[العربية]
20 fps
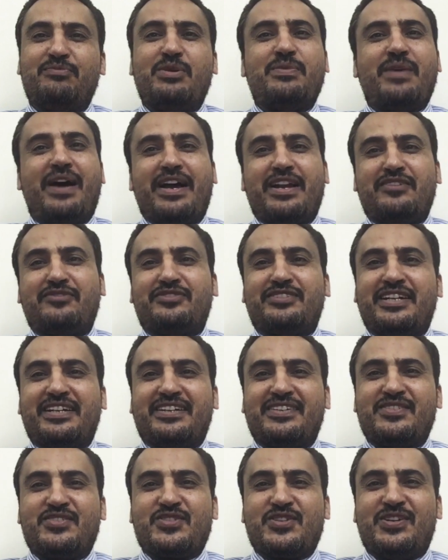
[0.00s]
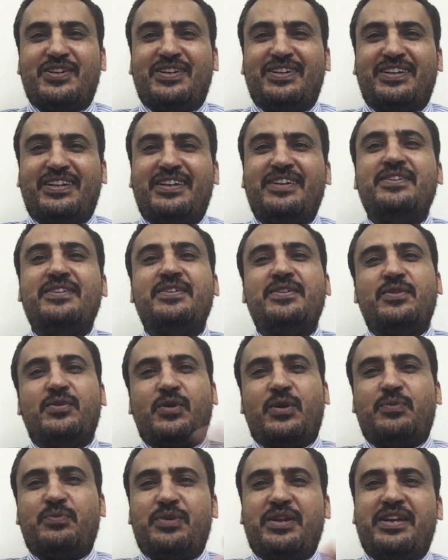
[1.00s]
بمعرفتك ان شاء الله
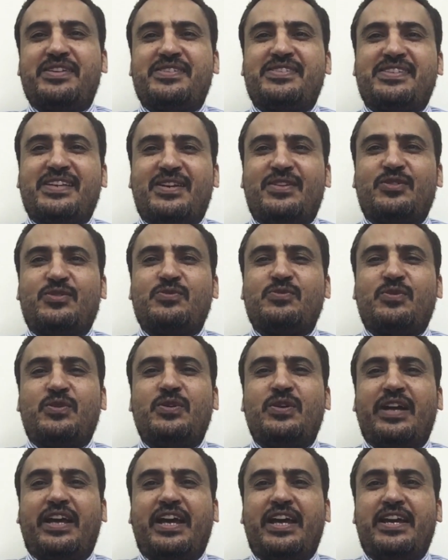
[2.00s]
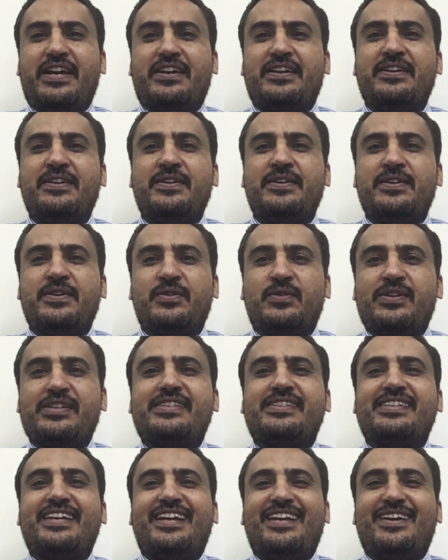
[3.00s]
ربنا ييسر لكم كل خير
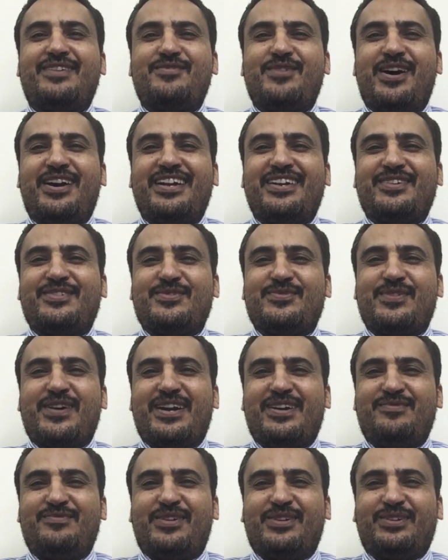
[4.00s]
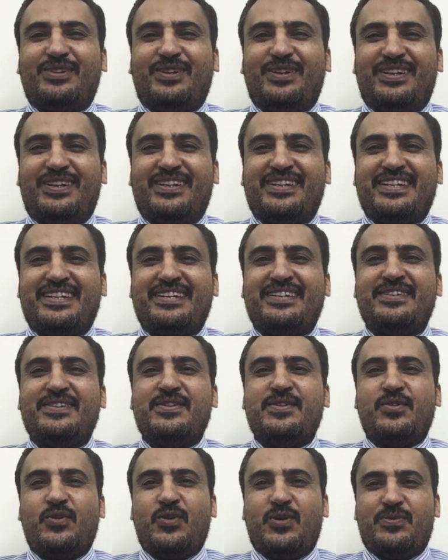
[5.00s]
والسلام عليكم ورحمه الله
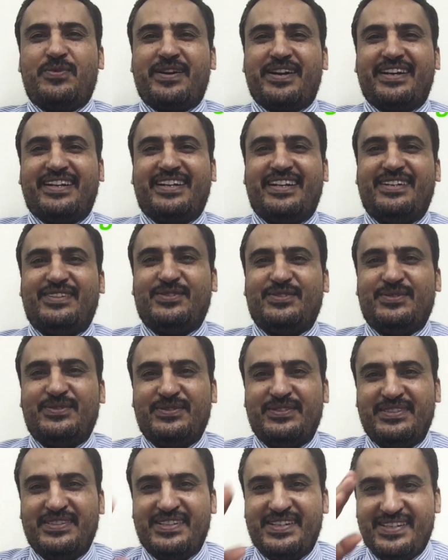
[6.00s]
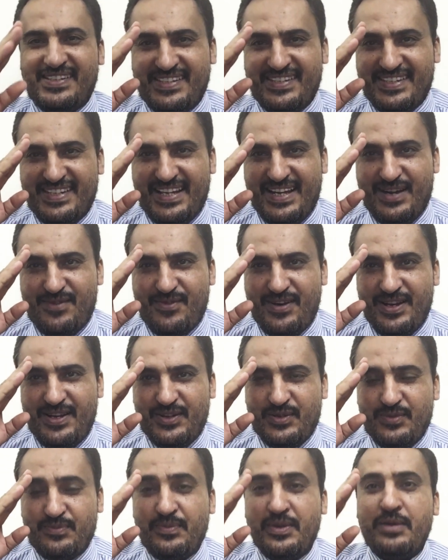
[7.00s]
وبركاته السلام
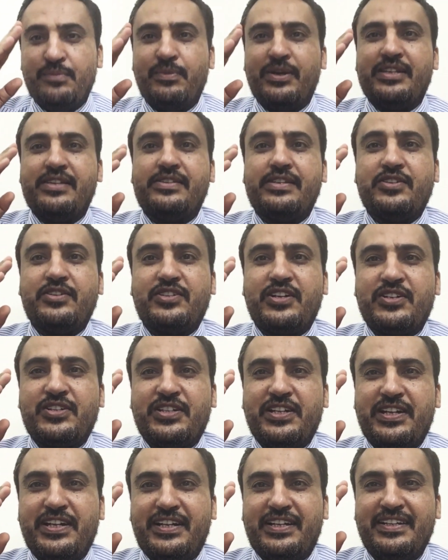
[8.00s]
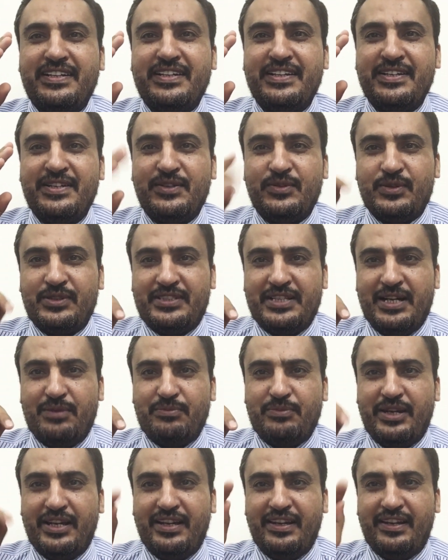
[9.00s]
عليكم ما تنساش تشترك
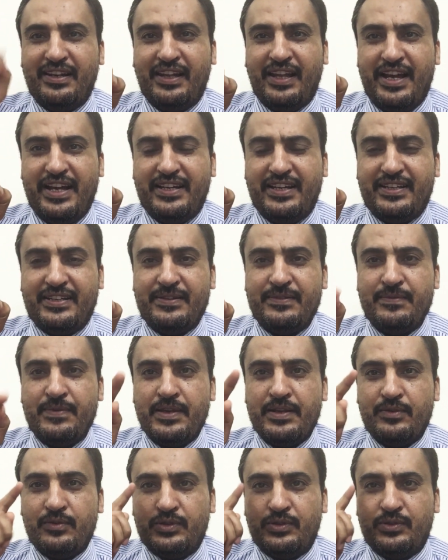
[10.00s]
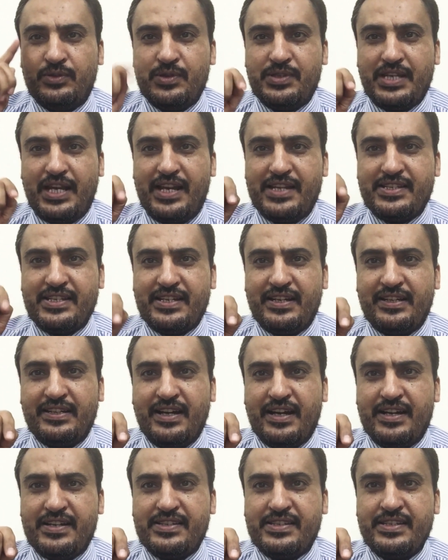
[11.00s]
وتعمل لايك وتدوس على زر
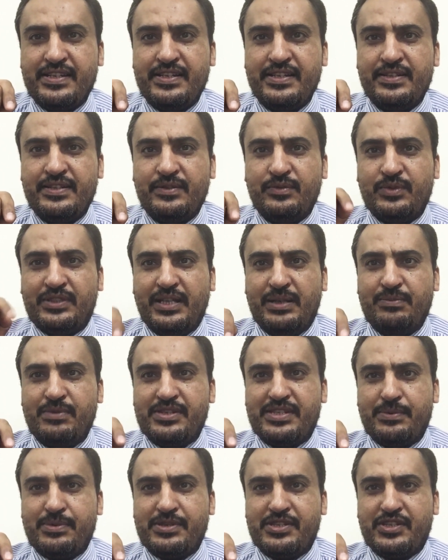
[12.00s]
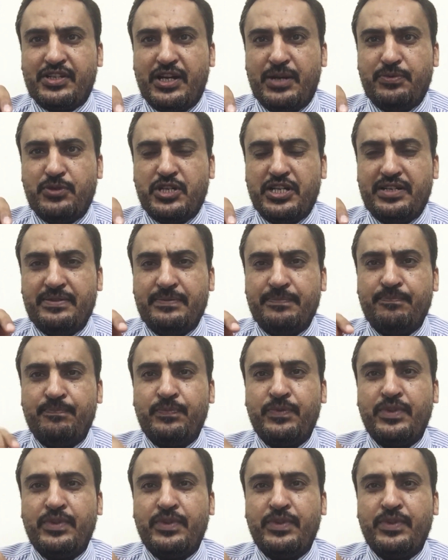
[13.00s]
الجرس وتعمل سبسكريبشن